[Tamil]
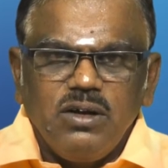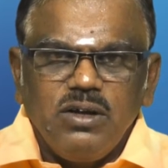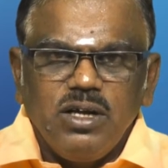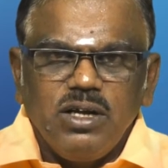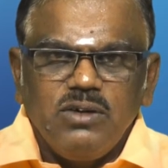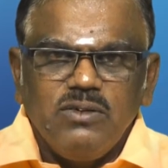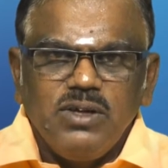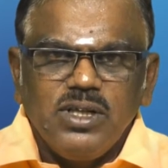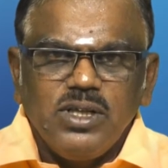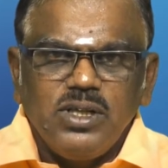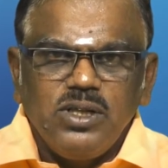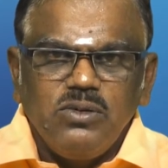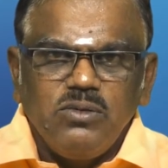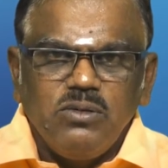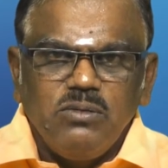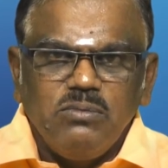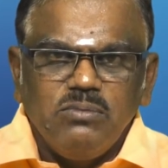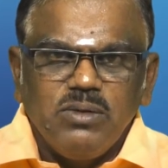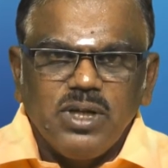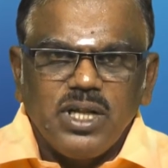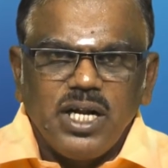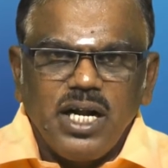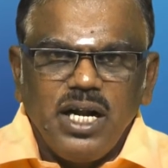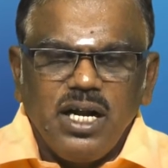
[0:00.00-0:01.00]
இருபத்தி
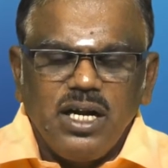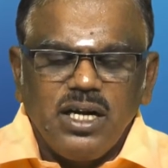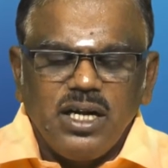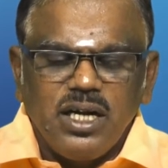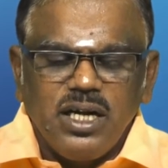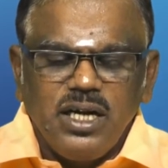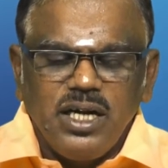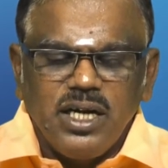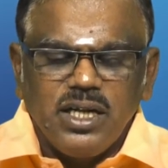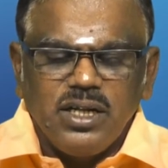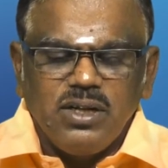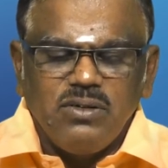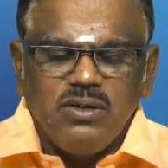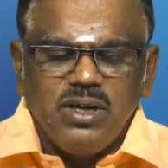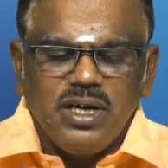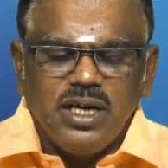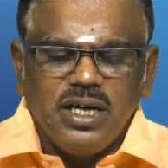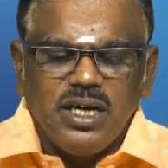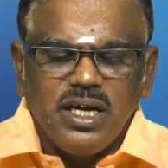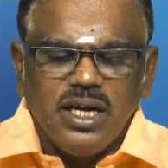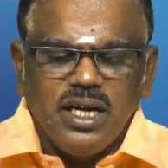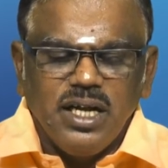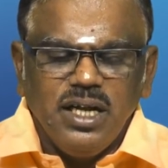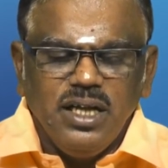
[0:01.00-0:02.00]
ஒம்பதரை ஆண்டுகள்
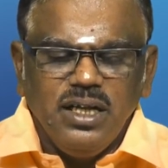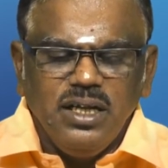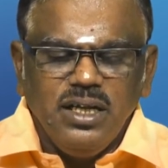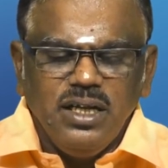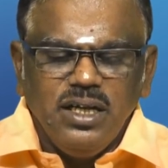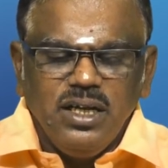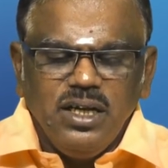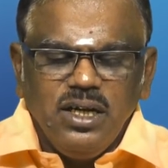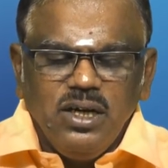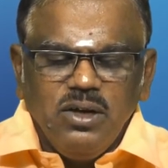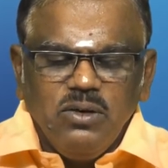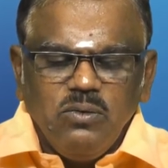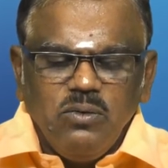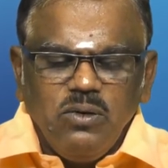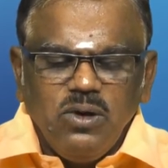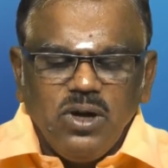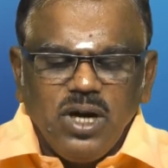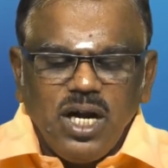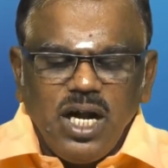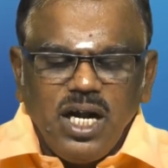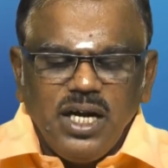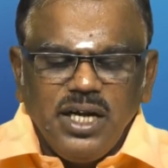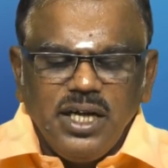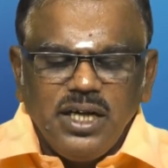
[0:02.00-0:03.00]
எடுத்துக்கொள்கின்றன
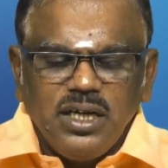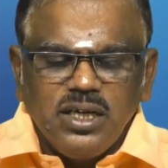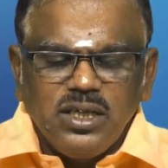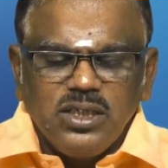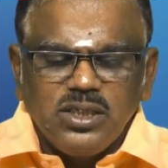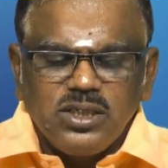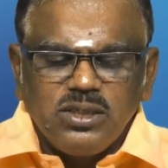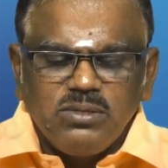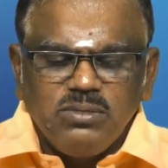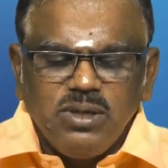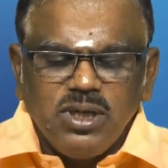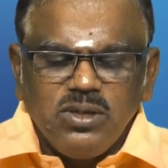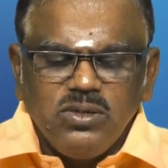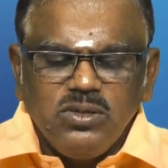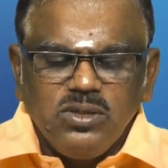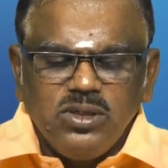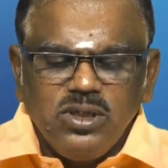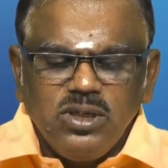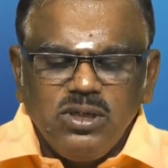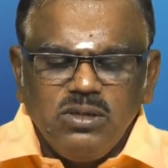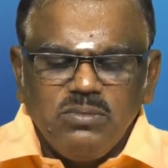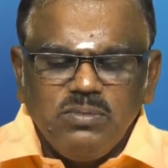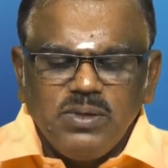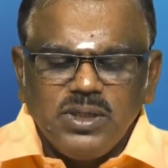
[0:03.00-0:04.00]
ஓராண்டிற்கு சுமார்
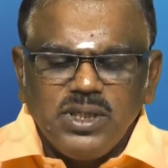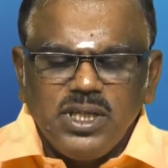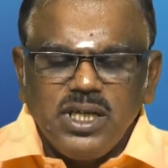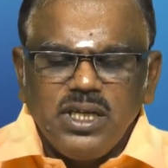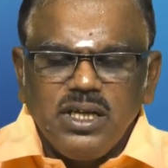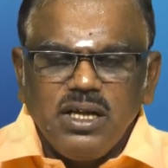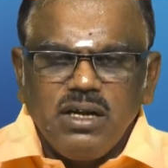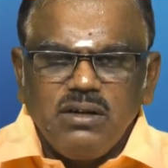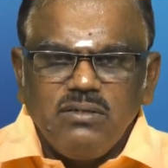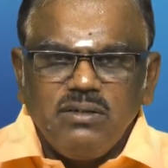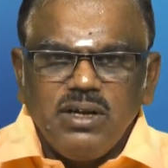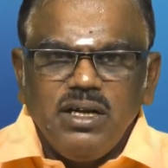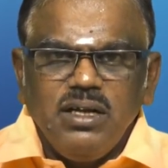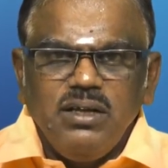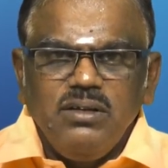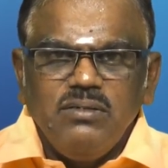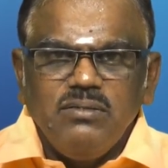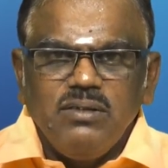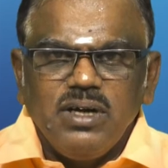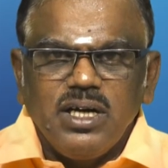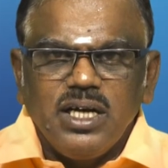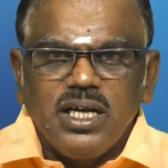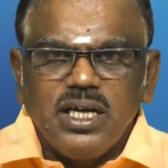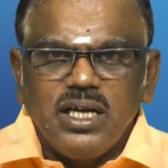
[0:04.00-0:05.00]
நூற்றி முப்பத்தஞ்சு நாள் வரை
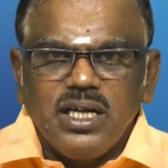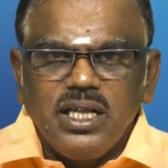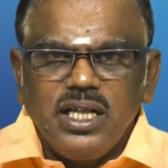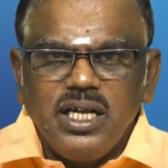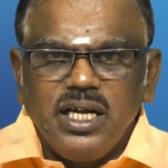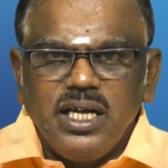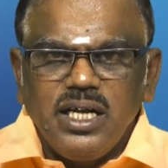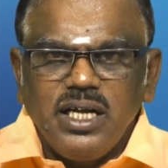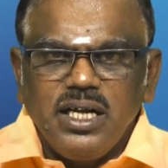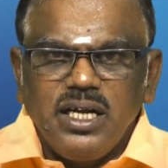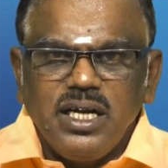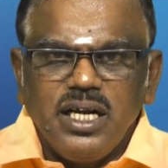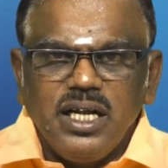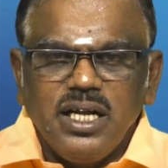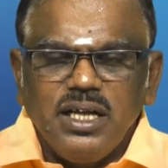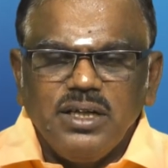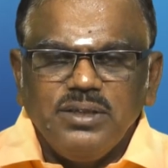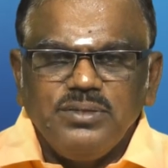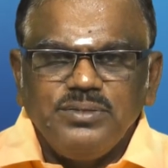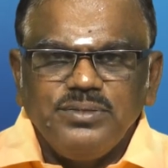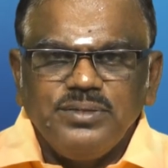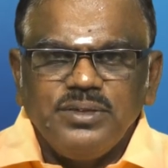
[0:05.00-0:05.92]
வக்ரகதி அடைகின்றன